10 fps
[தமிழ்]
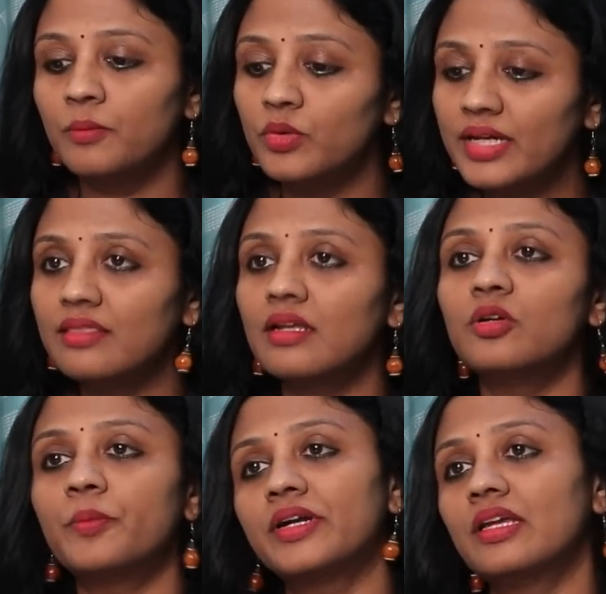பொண்ணை எந்த
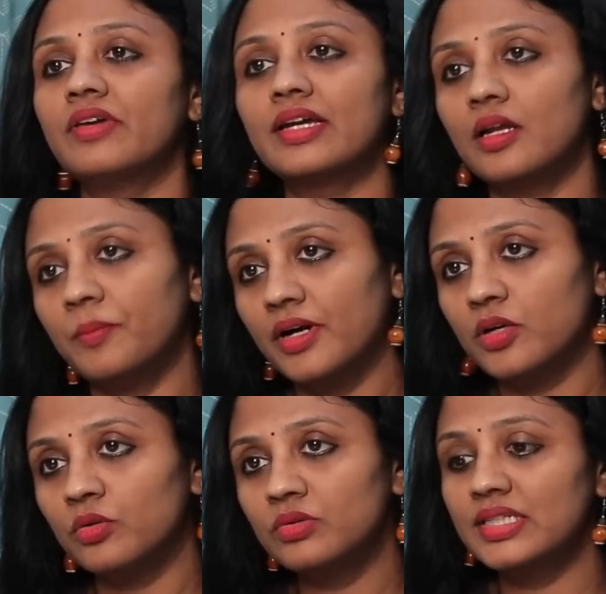அளவுக்கு படிக்க வைக்கலான்னு
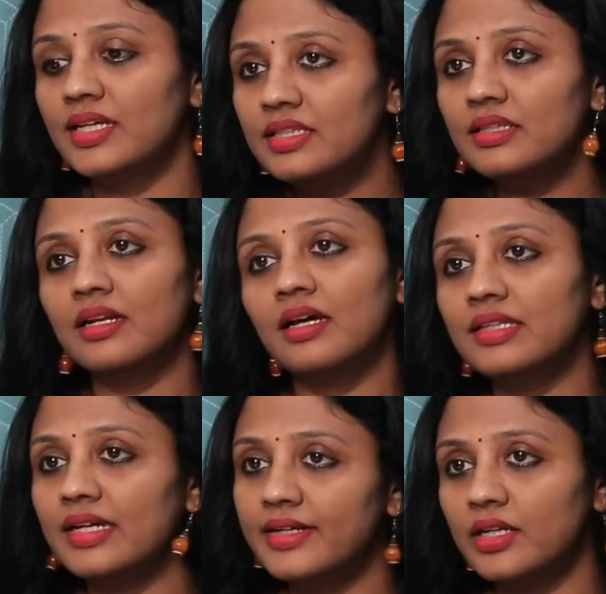பார்க்கணும் சரி இதுதானா
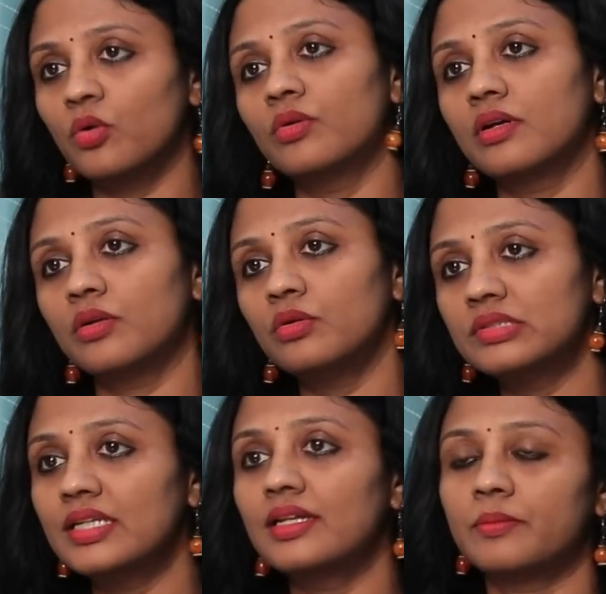அதை ஏற்றுக்கொண்டுக்கணும்
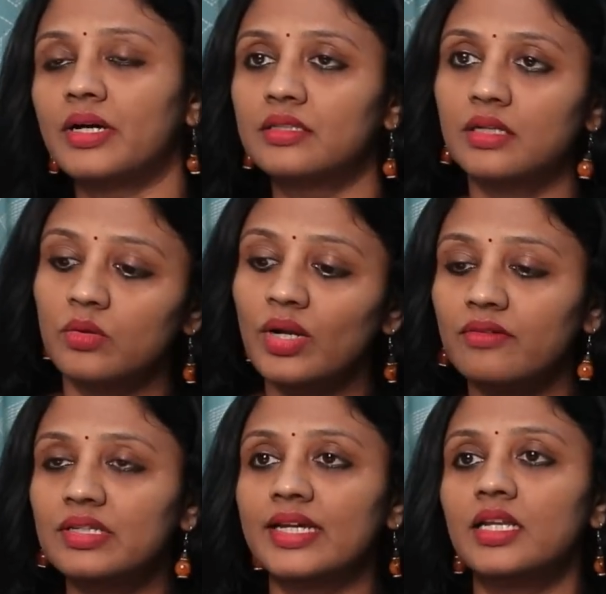சரி நம்ம அதுக்குள்ளே
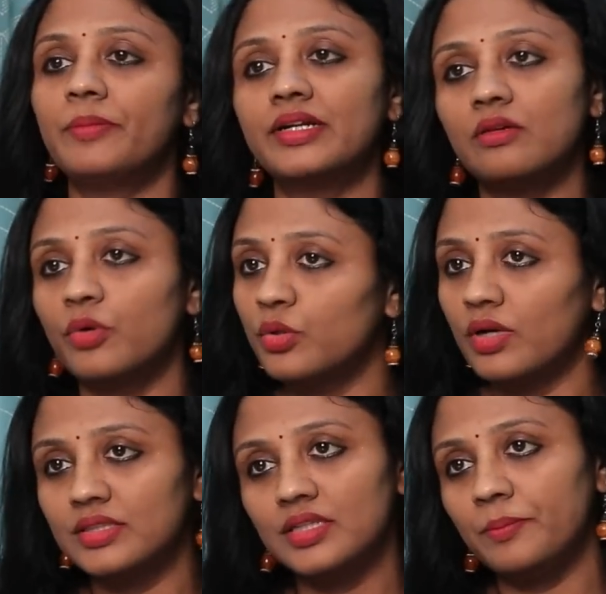அவளுக்கு என்ன பெட்டர் வருதோ
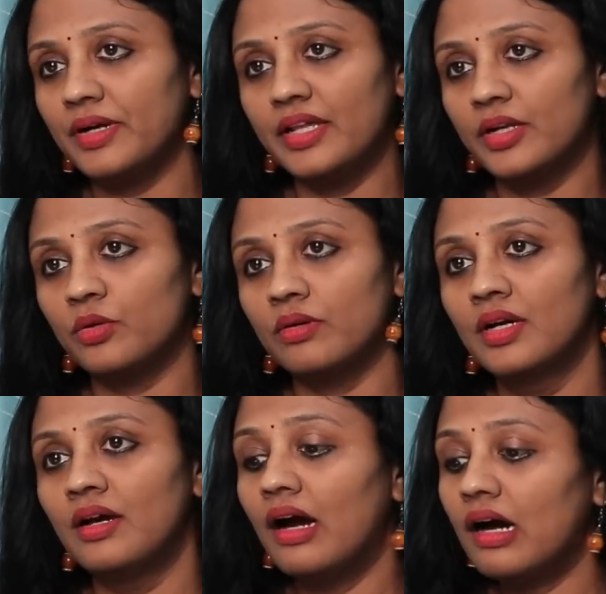அதை தான் பண்ணியிருக்கணும்
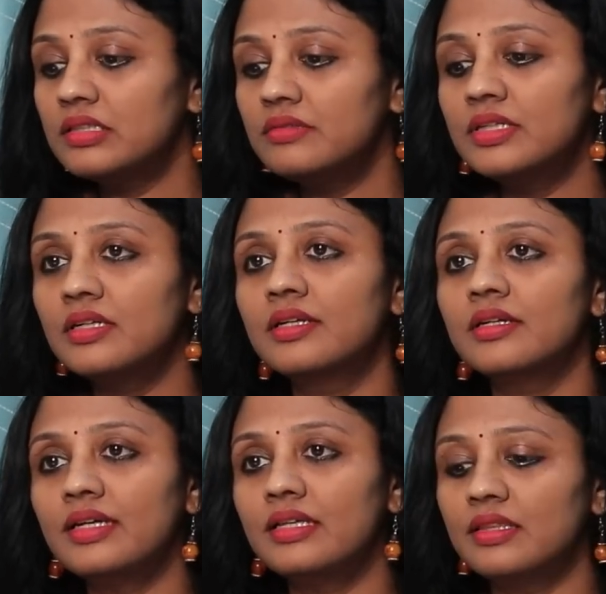அதை விட்டுட்டு
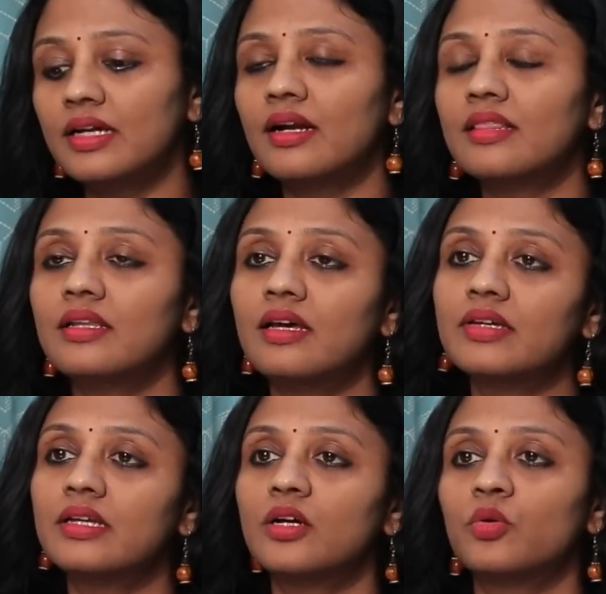இந்த இடத்துல
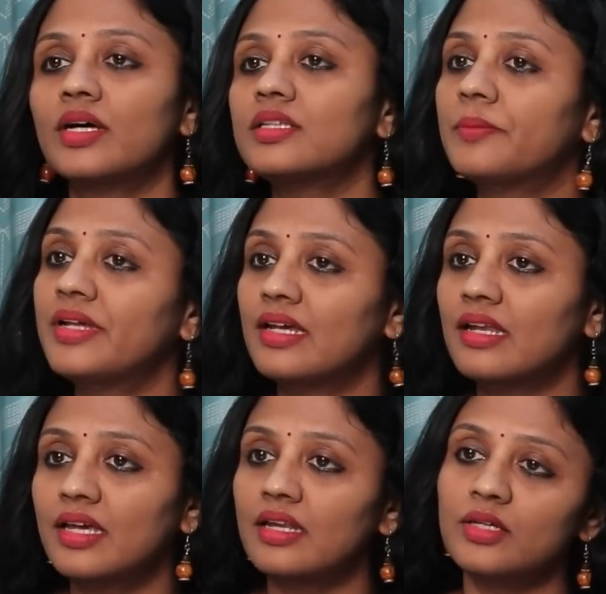அவன் இருக்கக்கூடாது அப்படின்னு
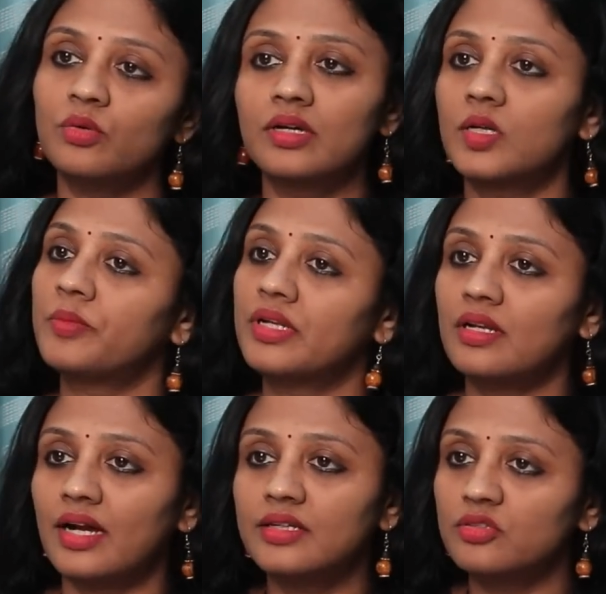நினைக்கிறதே ஒரு
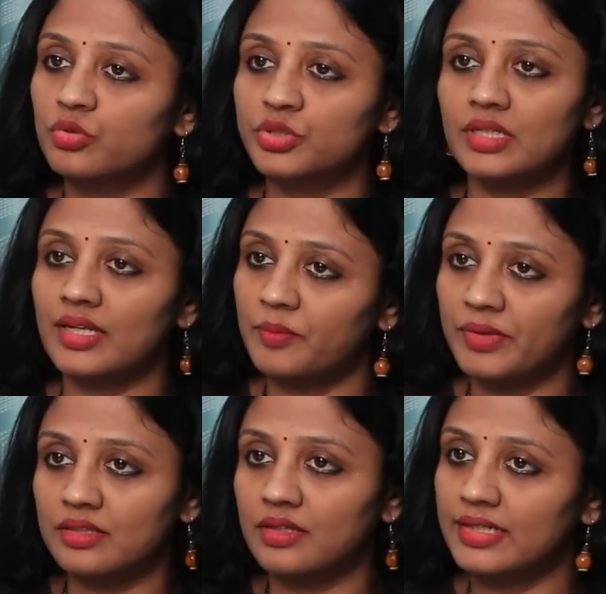கிரிமினல் ஆன்டி சோஷியல்
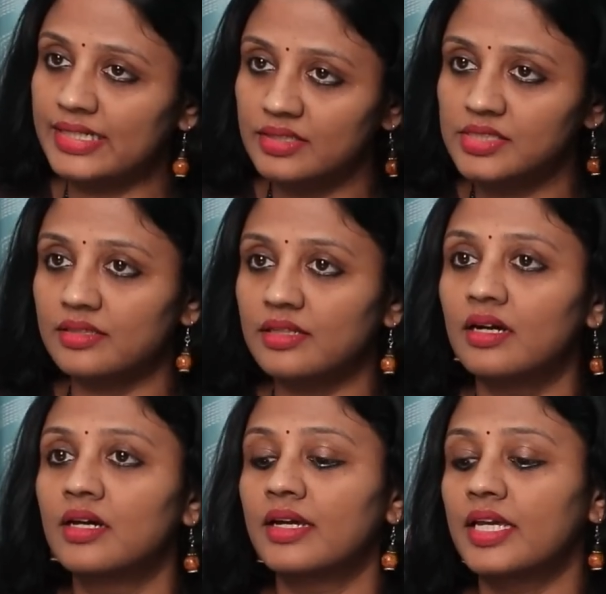எலிமெண்ட் தான் இன்டென்ஷன்
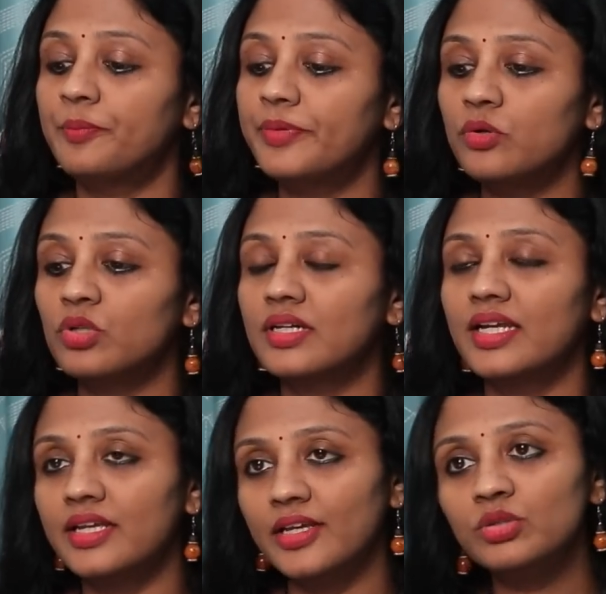தான் இப்படி
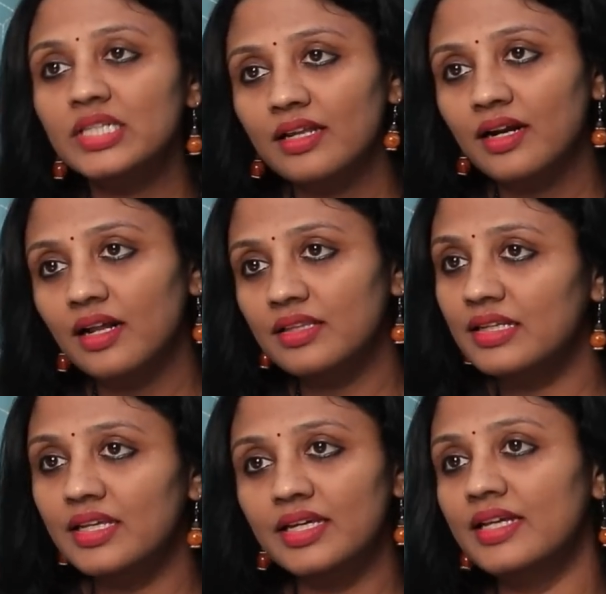ஒருத்தவங்க இன்னைக்கு யோசிக்கிறாங்கன்னா அது
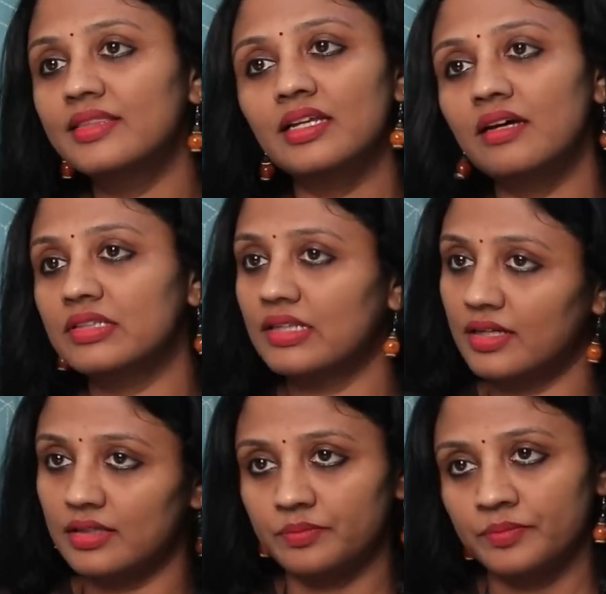இன்னைக்கு நேற்றுக்கெல்லாம்
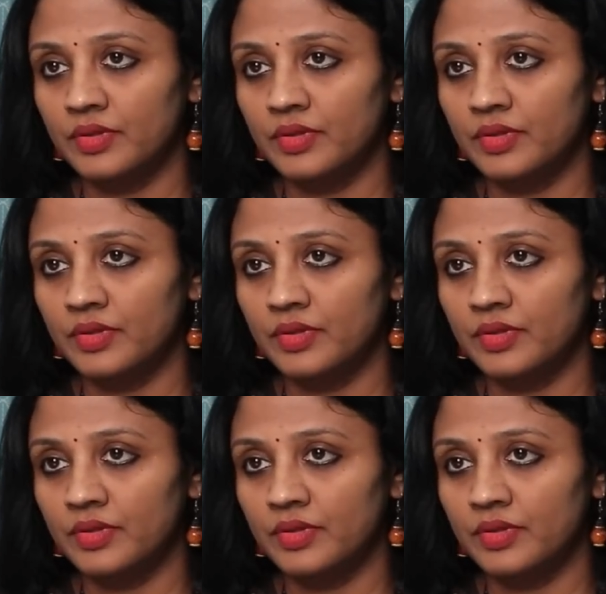வந்திருக்காரு